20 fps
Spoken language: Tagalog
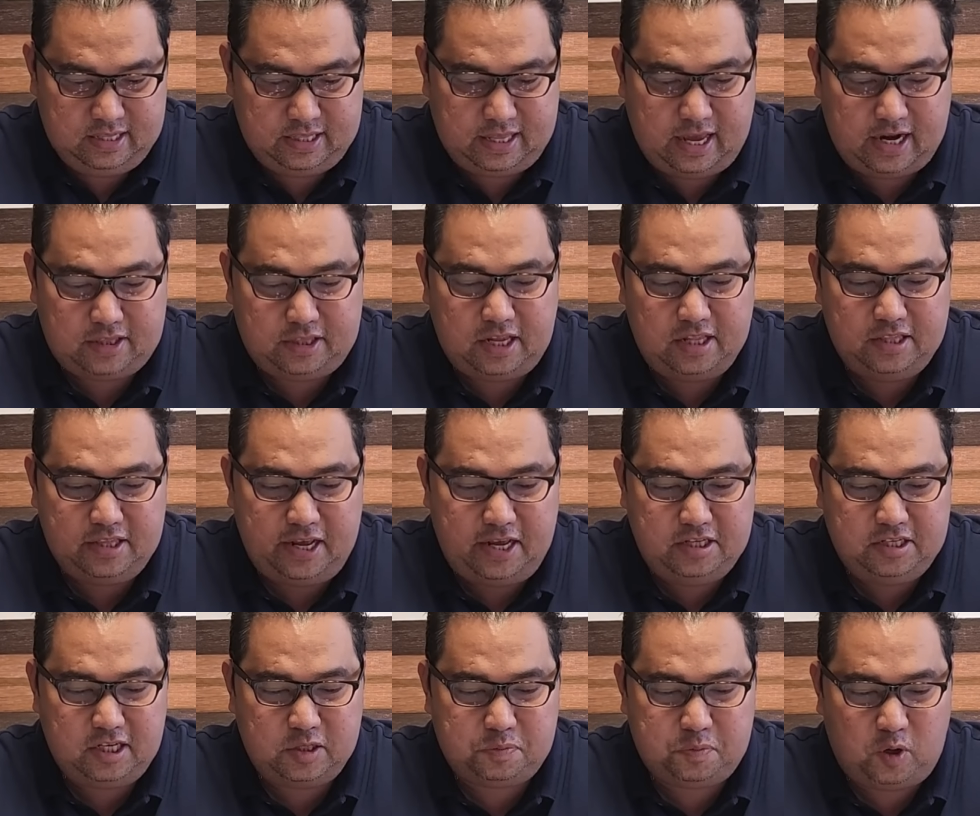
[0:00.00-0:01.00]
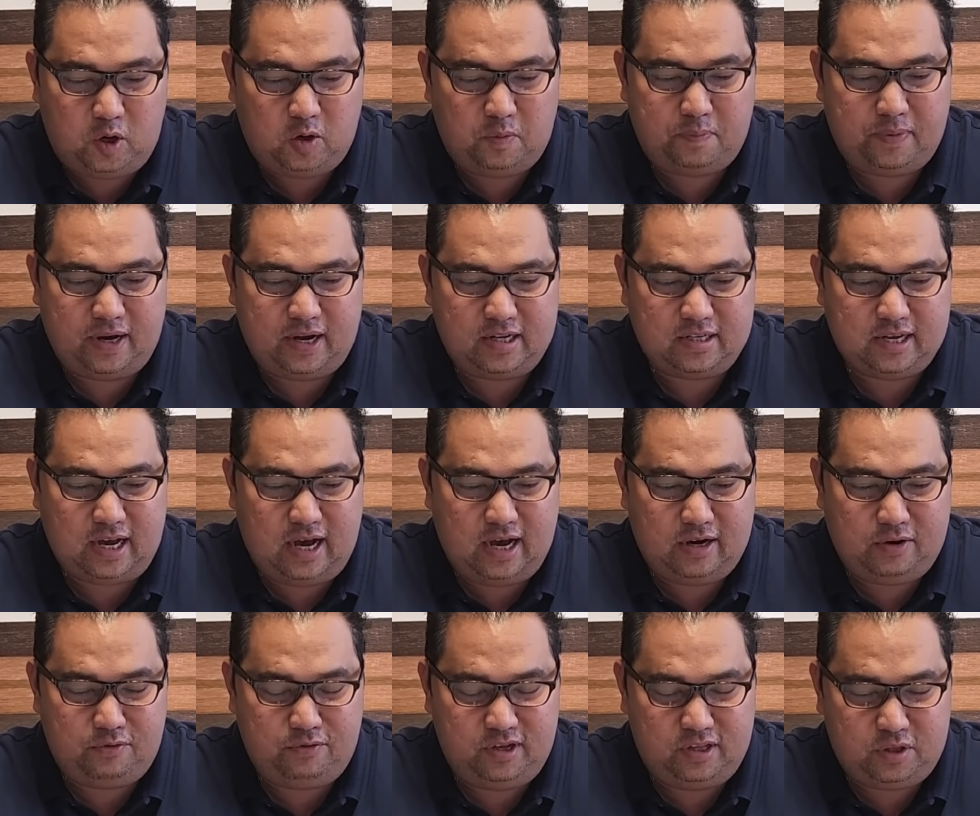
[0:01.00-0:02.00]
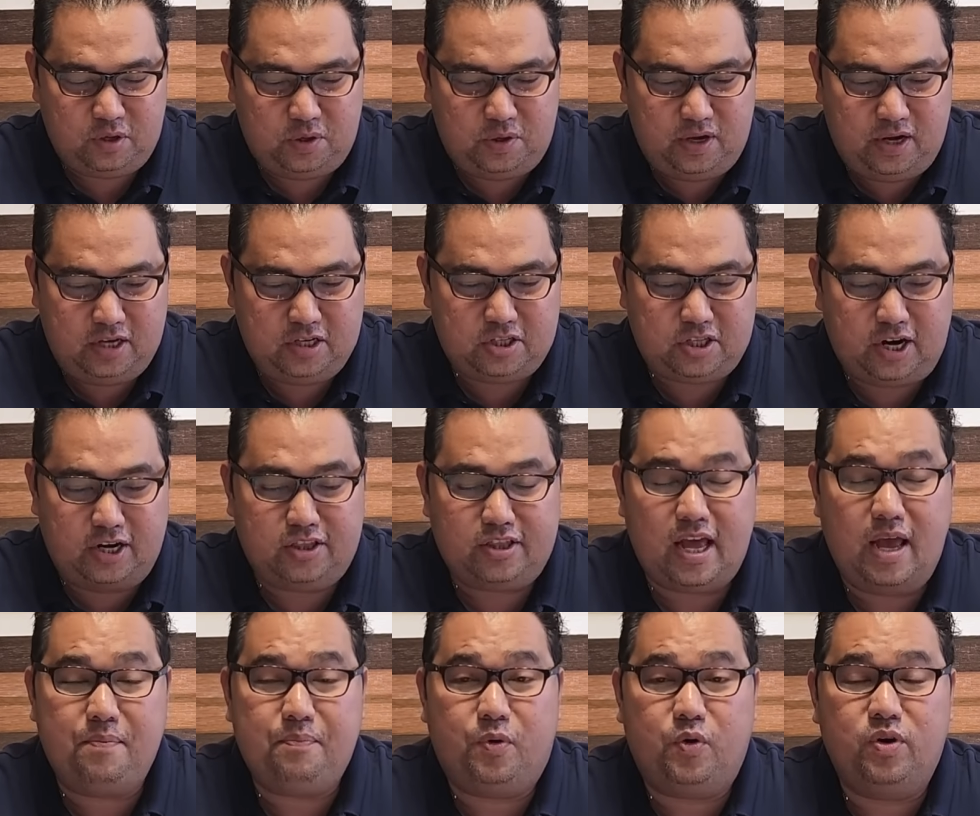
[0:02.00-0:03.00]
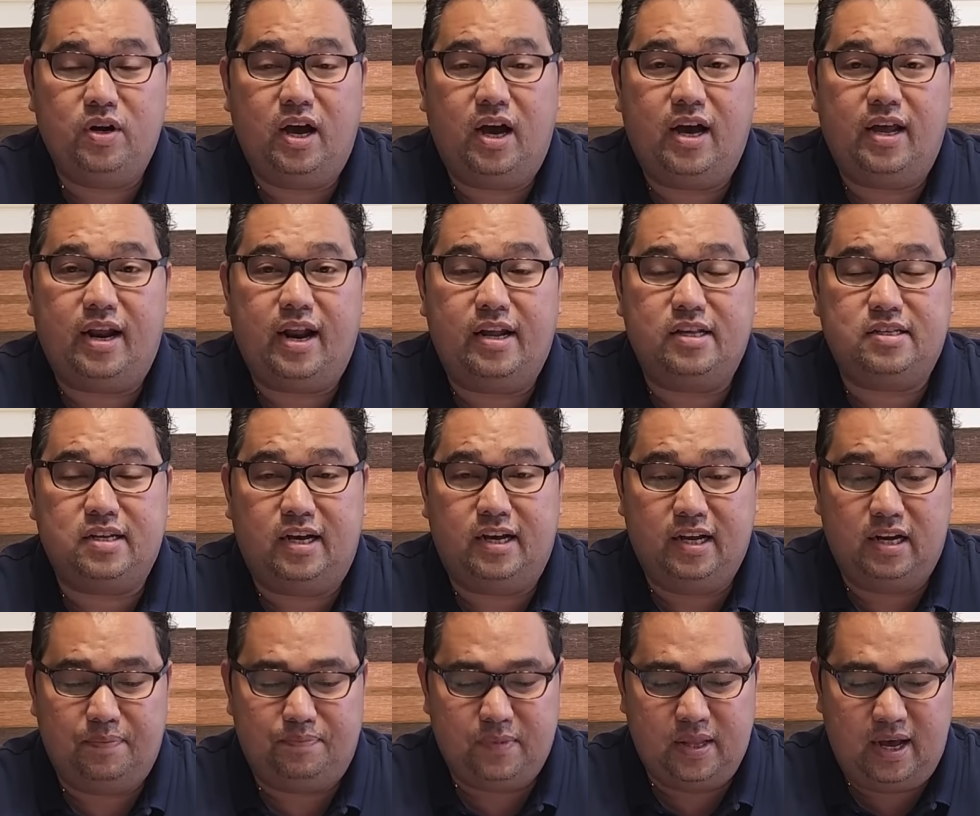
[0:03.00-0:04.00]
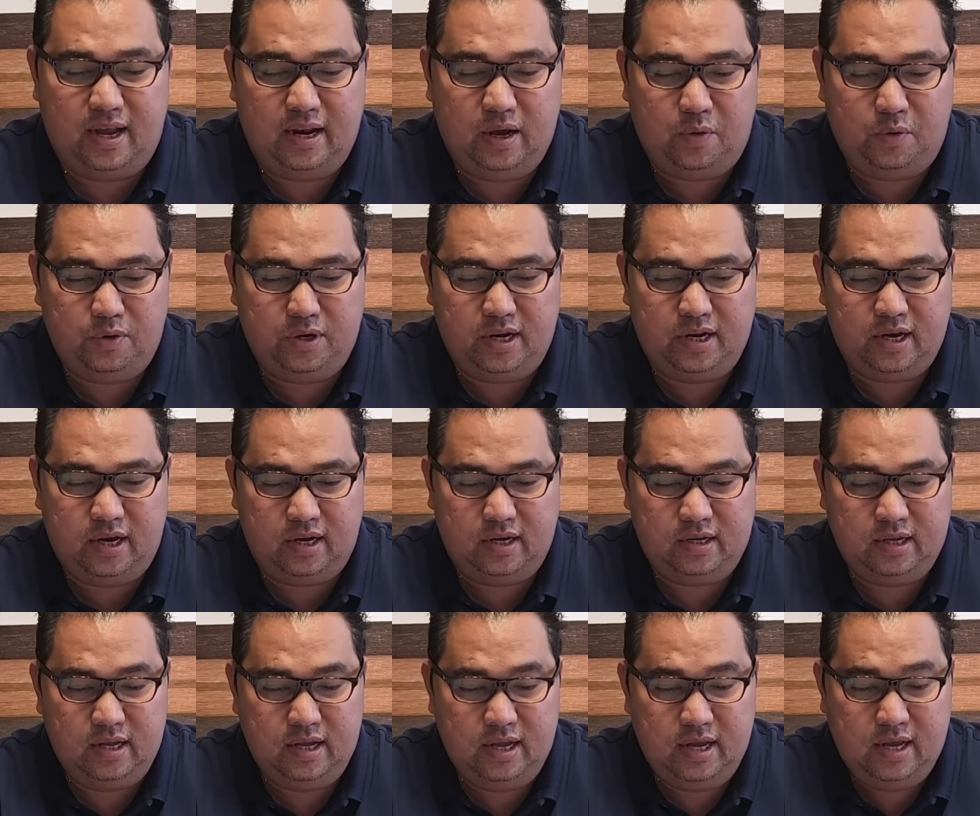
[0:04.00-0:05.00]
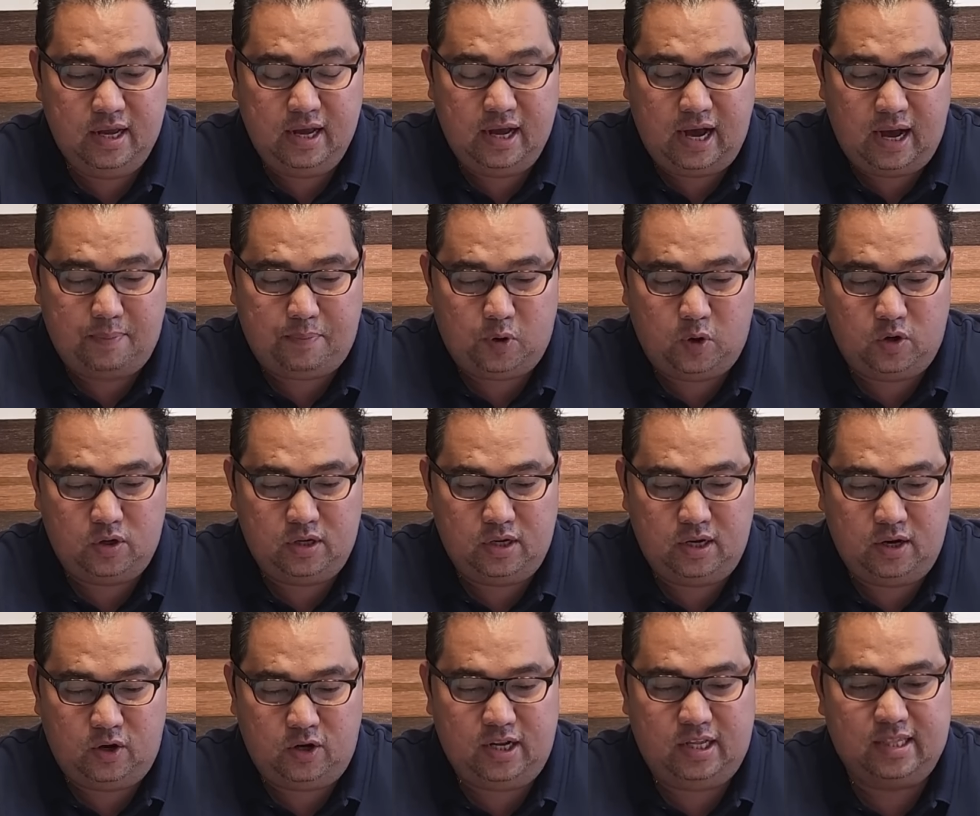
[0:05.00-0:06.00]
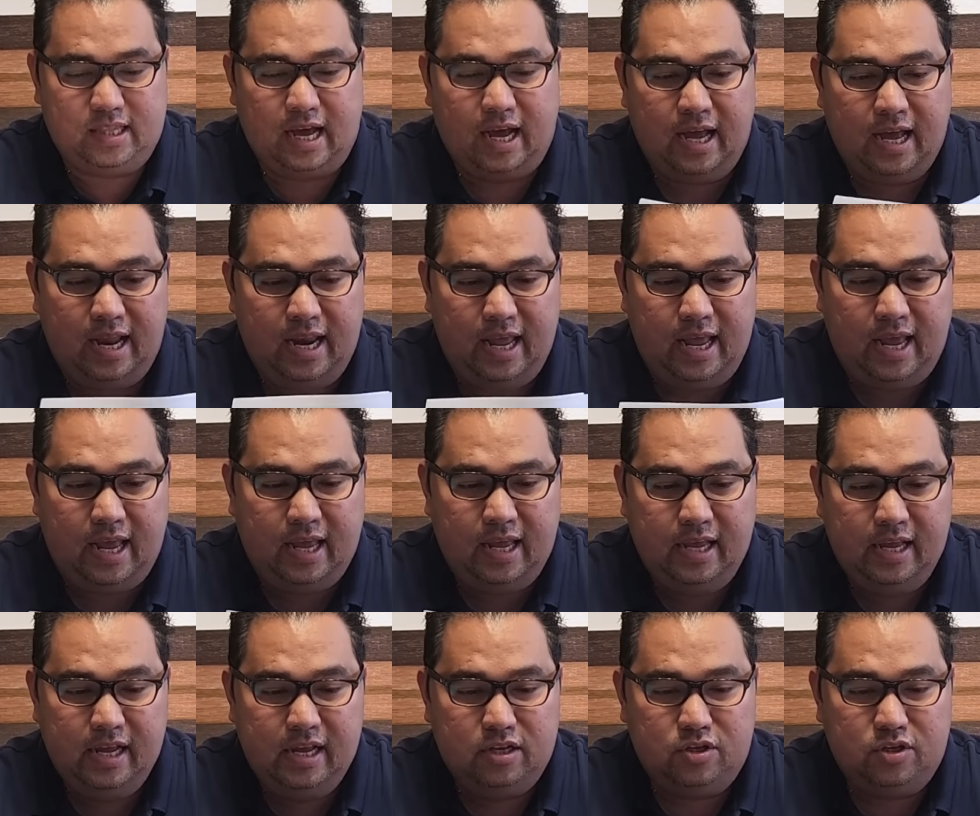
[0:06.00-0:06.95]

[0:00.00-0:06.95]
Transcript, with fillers: 13 races po para sa araw na to. Ang start time po ng karera sa ganap na alauna ng hapon o ng tanghali.